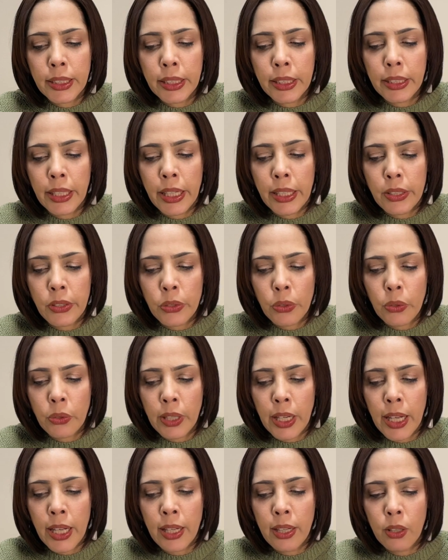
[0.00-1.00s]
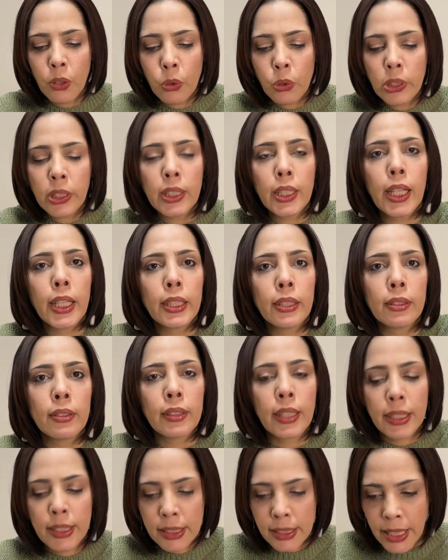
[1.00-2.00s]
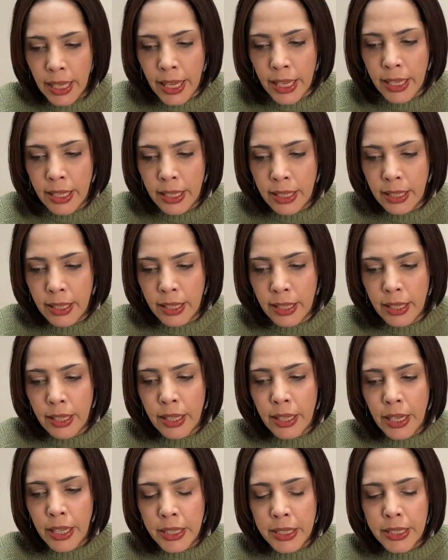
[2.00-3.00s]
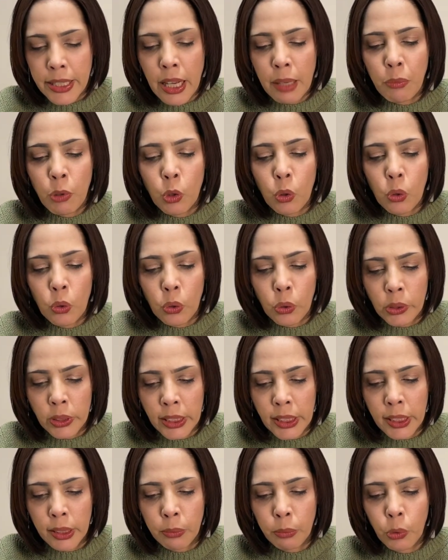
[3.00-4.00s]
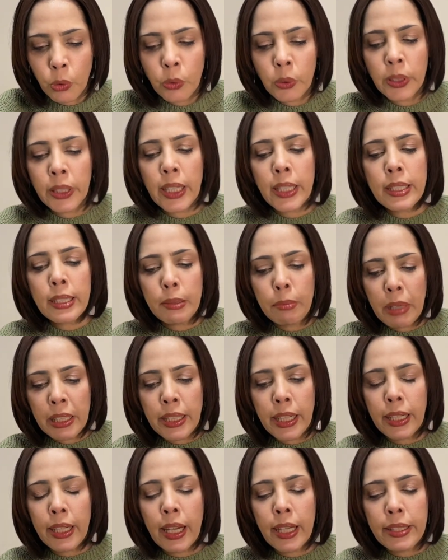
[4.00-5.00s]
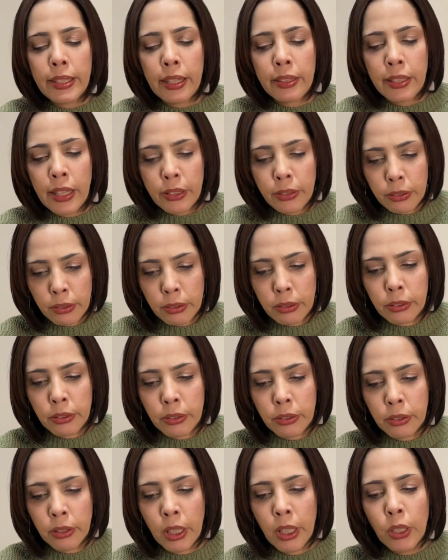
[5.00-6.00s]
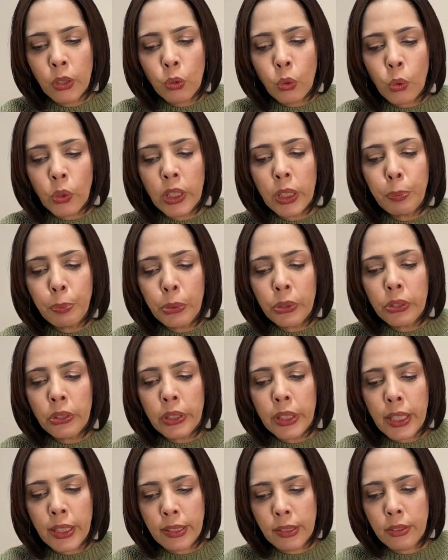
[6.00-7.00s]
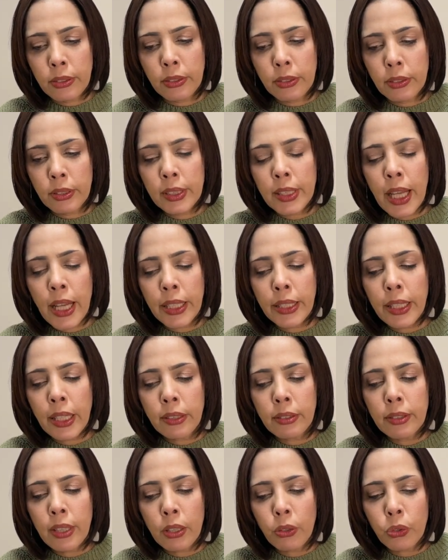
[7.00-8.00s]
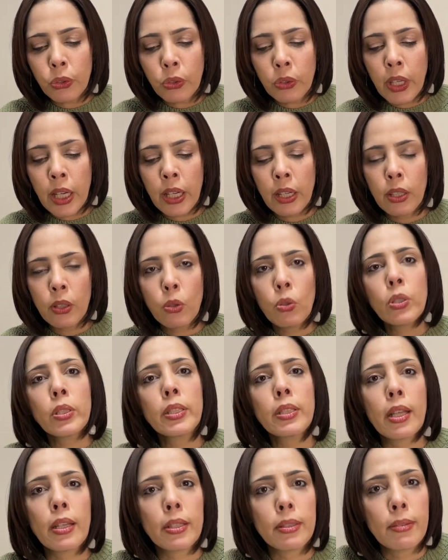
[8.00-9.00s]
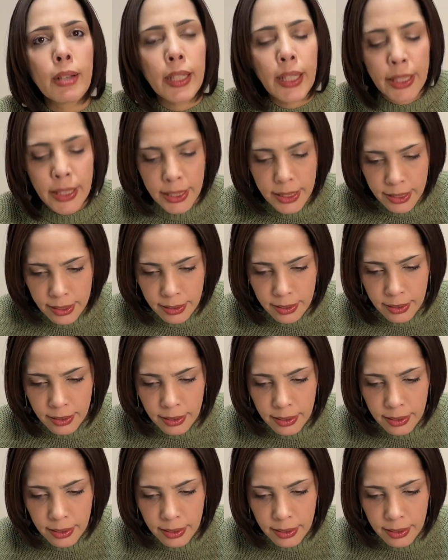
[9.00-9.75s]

い現象が起きているんですね。しかもここに、門安まで重なるというトリプル安という最悪なことが起きているわけです。